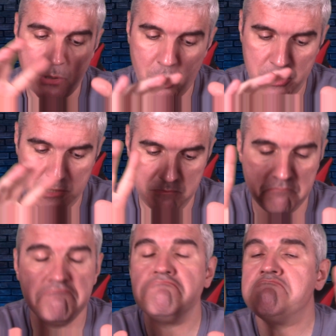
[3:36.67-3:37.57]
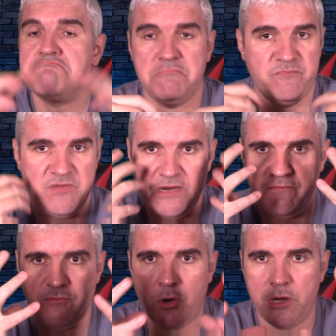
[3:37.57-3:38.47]
poi viene
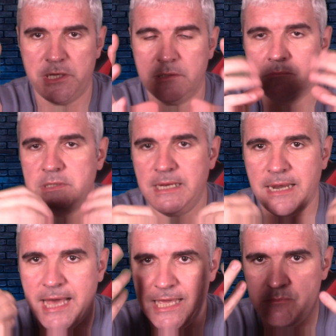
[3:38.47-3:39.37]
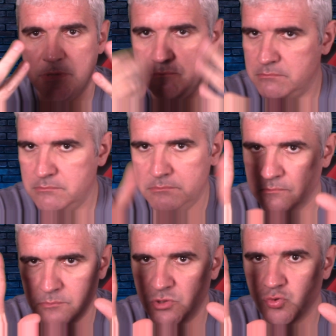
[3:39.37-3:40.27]
fuori il lime,
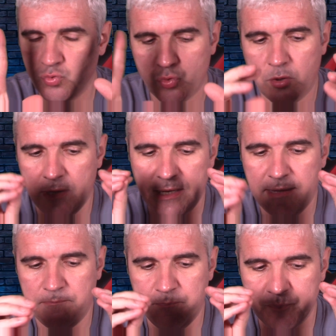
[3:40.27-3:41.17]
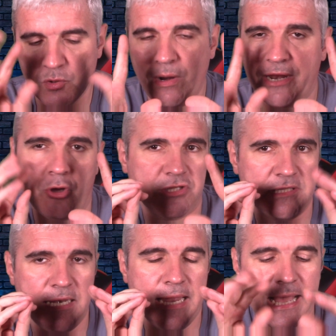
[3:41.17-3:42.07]
il suo, la, quella nota
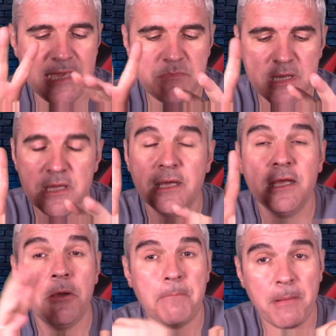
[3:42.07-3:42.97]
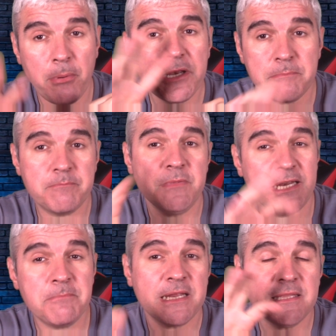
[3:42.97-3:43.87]
del lime, ma poi
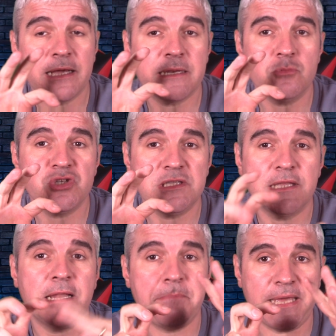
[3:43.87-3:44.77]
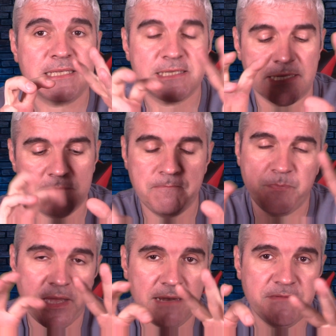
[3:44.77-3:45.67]
riprende la cremosità della pesca
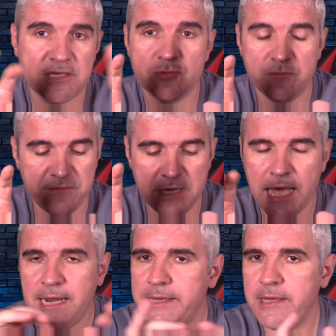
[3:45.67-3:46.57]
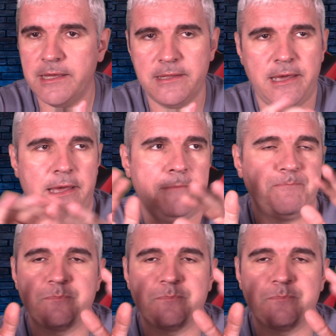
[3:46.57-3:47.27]
verso il finale ed è